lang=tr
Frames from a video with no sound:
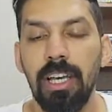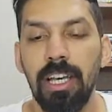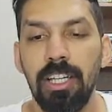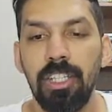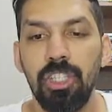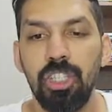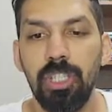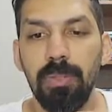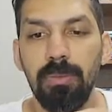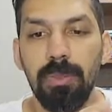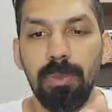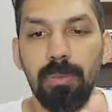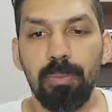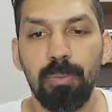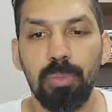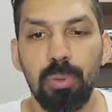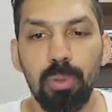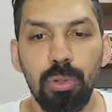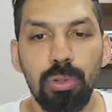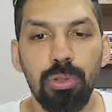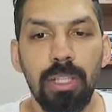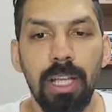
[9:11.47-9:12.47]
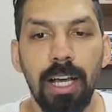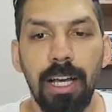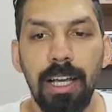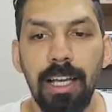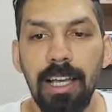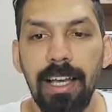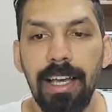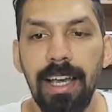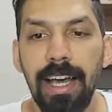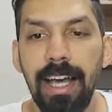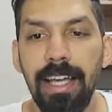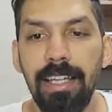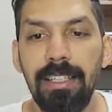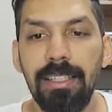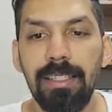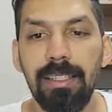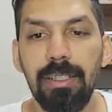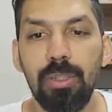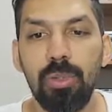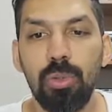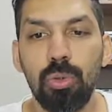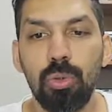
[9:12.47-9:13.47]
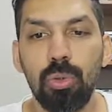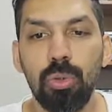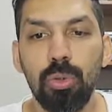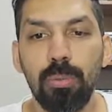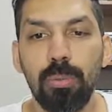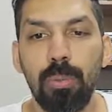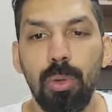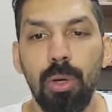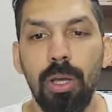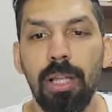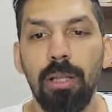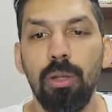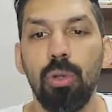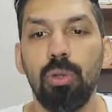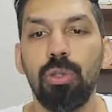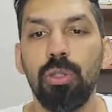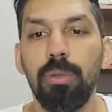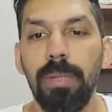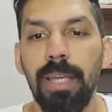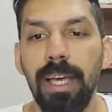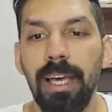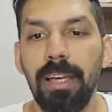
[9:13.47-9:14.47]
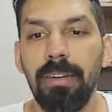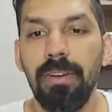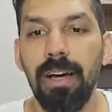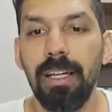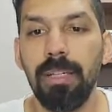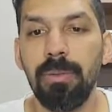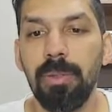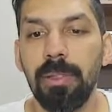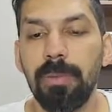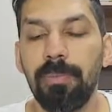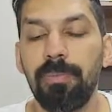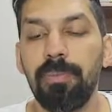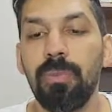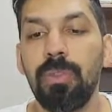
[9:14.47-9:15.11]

Şimdi burada her iki sütunun boyalı olduğu bir yer var mı?